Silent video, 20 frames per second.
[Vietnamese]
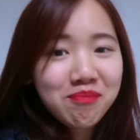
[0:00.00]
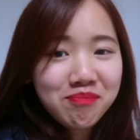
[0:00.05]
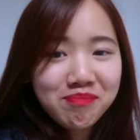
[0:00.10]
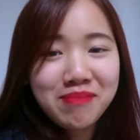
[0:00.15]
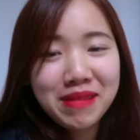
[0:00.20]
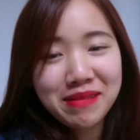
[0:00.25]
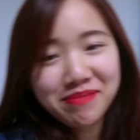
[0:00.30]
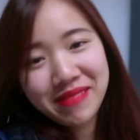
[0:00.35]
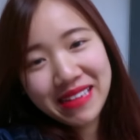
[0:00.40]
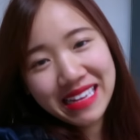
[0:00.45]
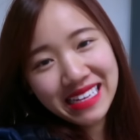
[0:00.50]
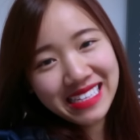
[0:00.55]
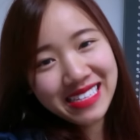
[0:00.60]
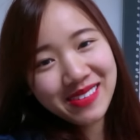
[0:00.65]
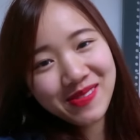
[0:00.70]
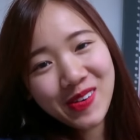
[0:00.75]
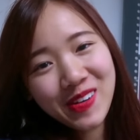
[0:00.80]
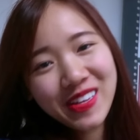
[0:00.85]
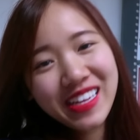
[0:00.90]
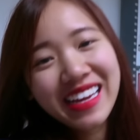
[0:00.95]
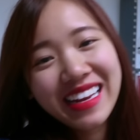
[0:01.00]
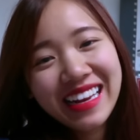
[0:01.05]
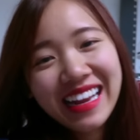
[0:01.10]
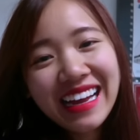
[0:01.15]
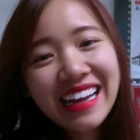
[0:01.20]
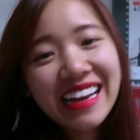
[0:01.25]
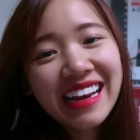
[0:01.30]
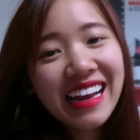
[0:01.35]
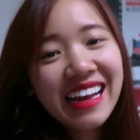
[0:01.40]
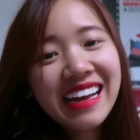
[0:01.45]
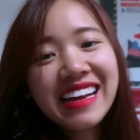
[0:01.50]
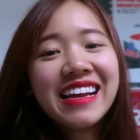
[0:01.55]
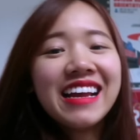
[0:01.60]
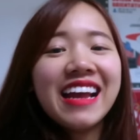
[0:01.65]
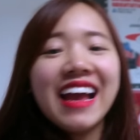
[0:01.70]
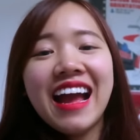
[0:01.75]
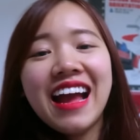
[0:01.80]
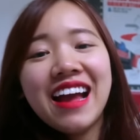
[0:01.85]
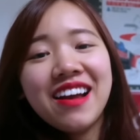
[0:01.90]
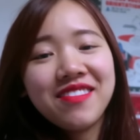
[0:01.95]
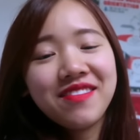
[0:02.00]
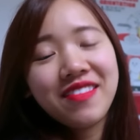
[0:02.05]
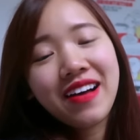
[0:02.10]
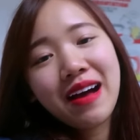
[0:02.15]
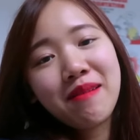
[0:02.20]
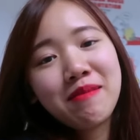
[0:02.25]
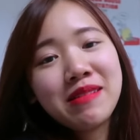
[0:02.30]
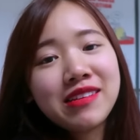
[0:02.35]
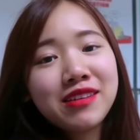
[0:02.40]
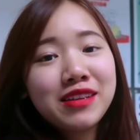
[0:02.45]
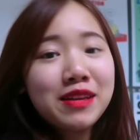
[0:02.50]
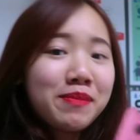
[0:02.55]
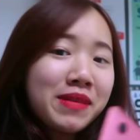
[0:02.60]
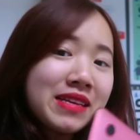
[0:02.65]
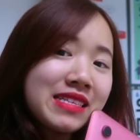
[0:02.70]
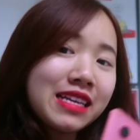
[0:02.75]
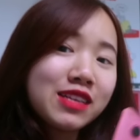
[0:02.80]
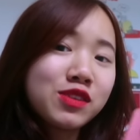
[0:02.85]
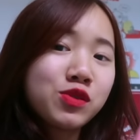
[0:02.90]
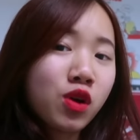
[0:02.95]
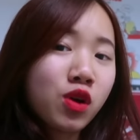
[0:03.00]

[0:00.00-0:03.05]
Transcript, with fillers: mặt mình trong có như thế này đây Và bây giờ thì mình sẽ